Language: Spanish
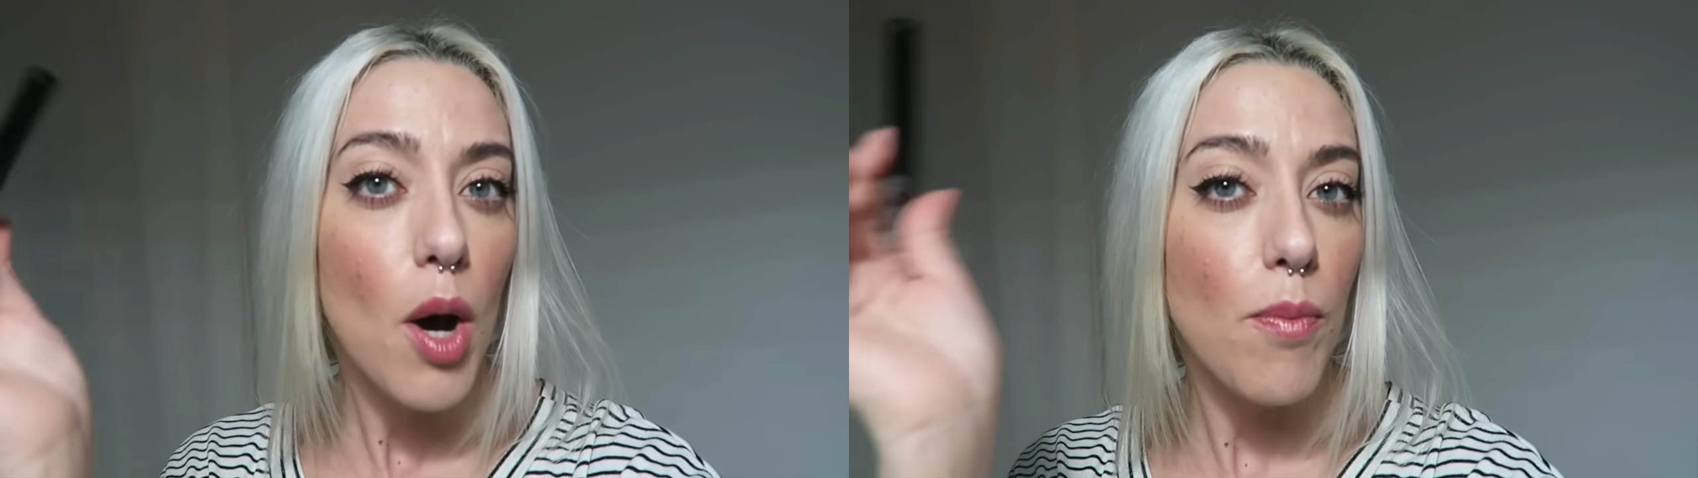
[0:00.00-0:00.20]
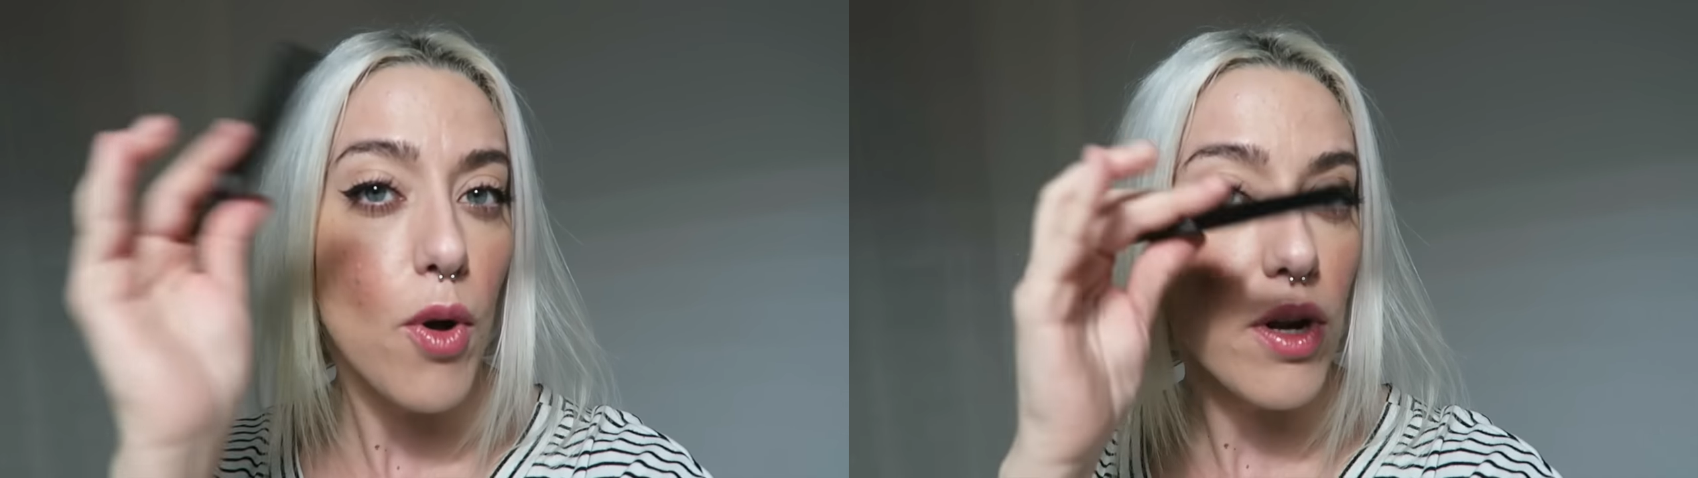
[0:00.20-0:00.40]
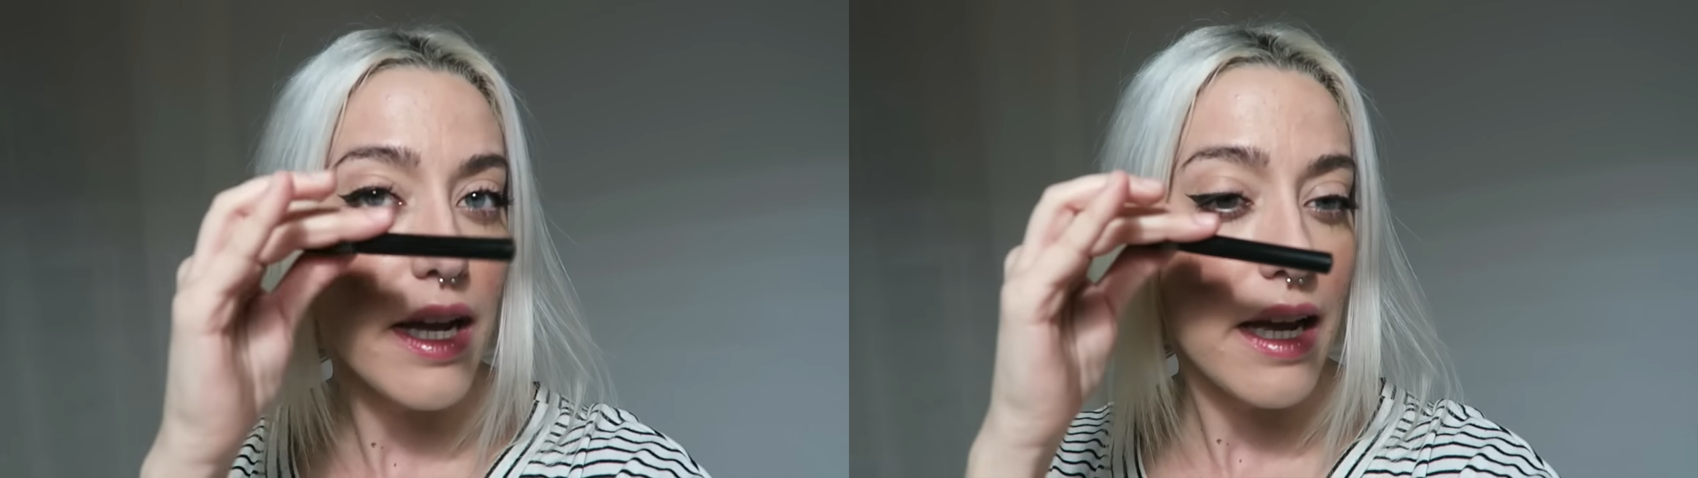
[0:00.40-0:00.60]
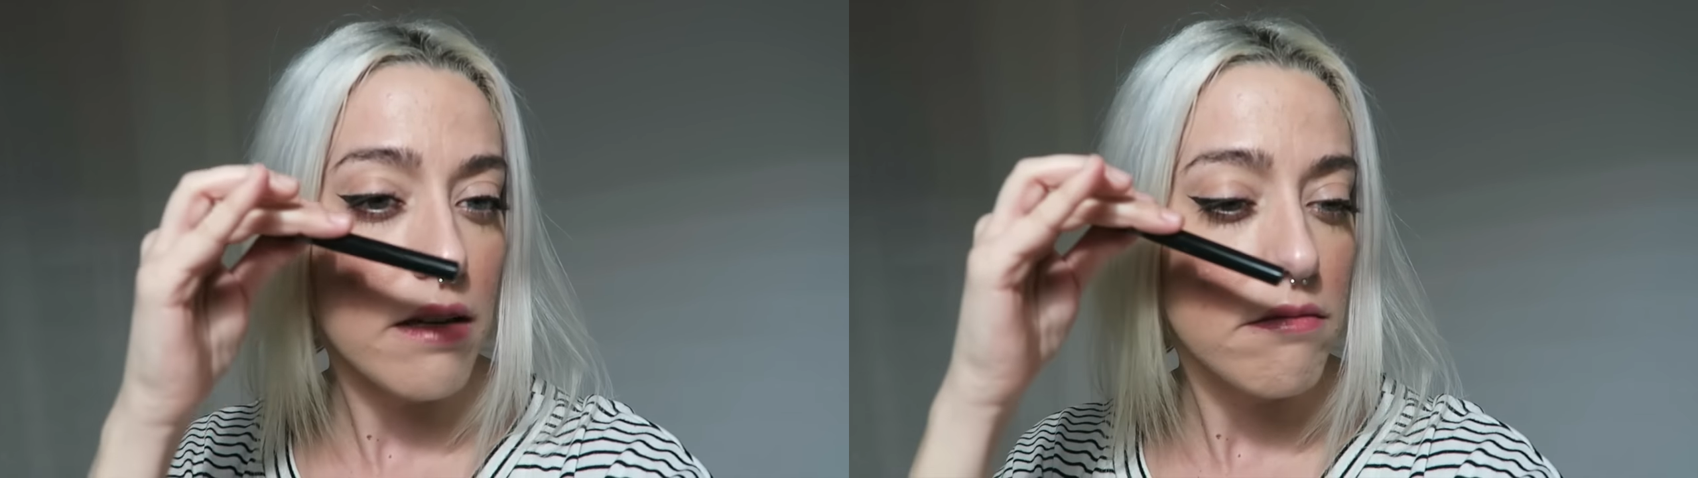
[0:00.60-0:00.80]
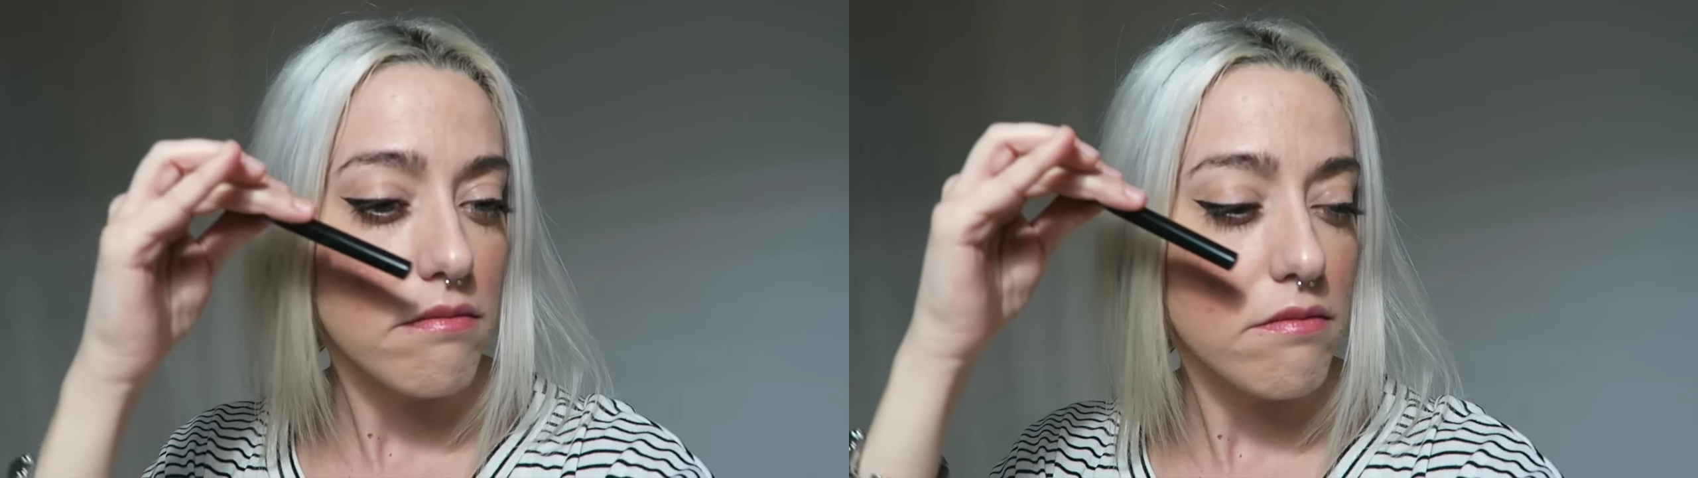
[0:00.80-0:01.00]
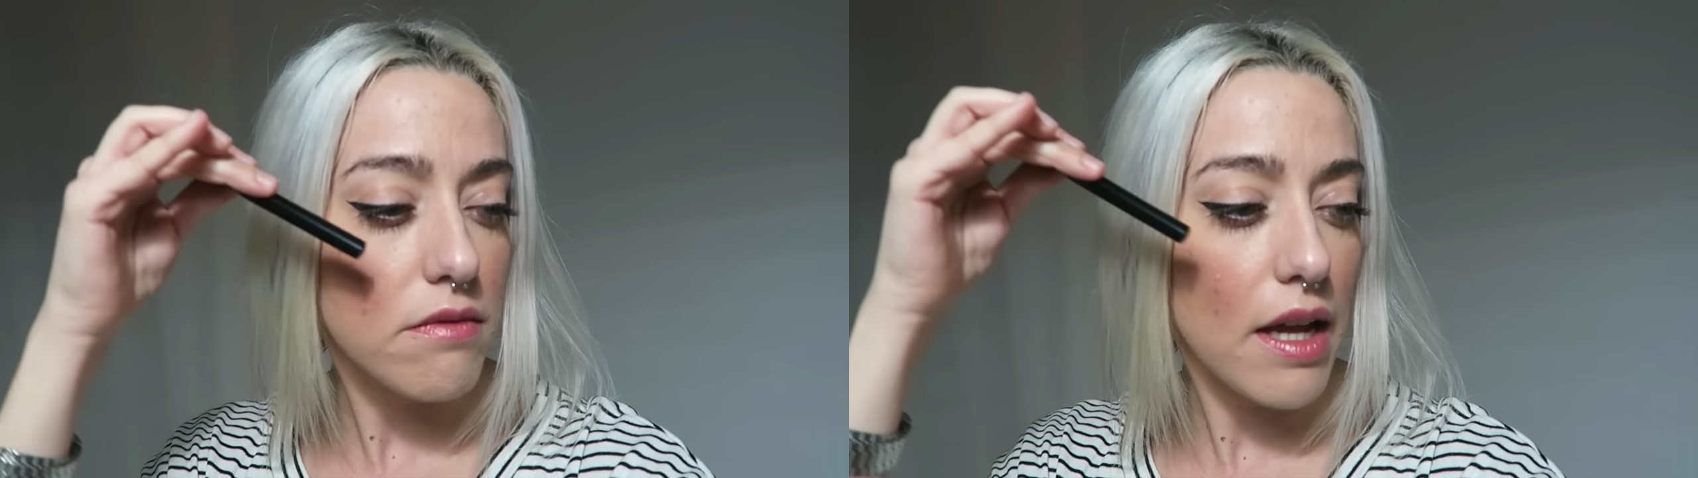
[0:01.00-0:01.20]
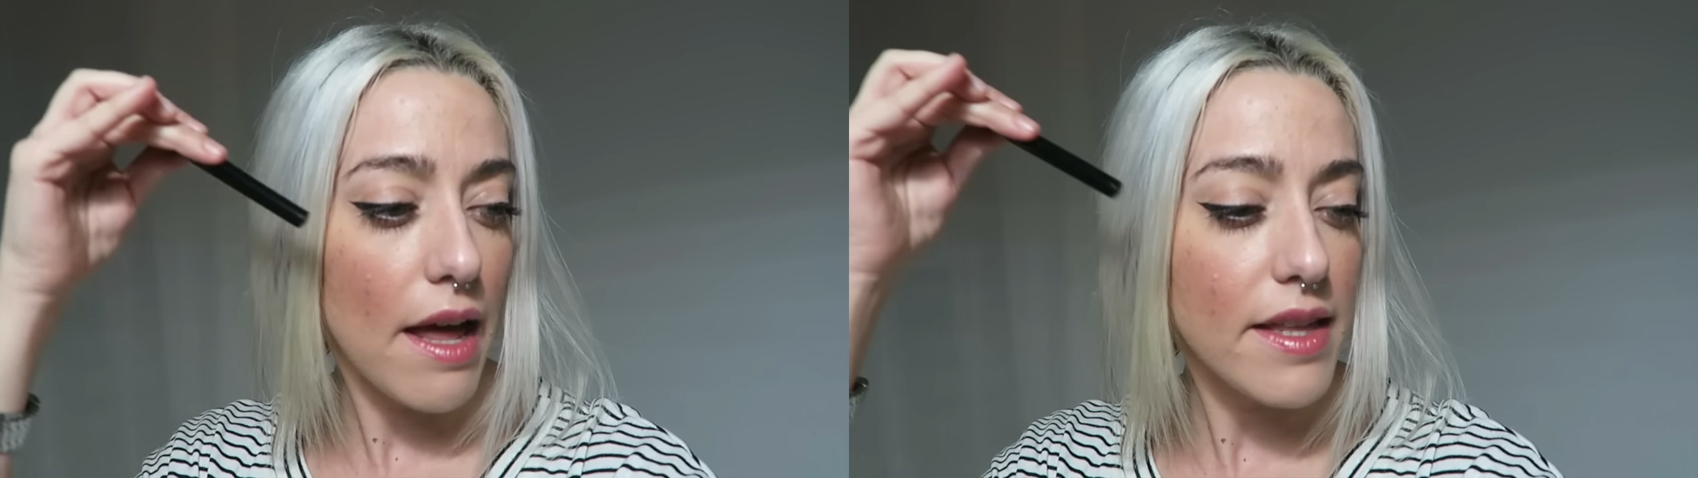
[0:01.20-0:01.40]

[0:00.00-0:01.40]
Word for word: porque te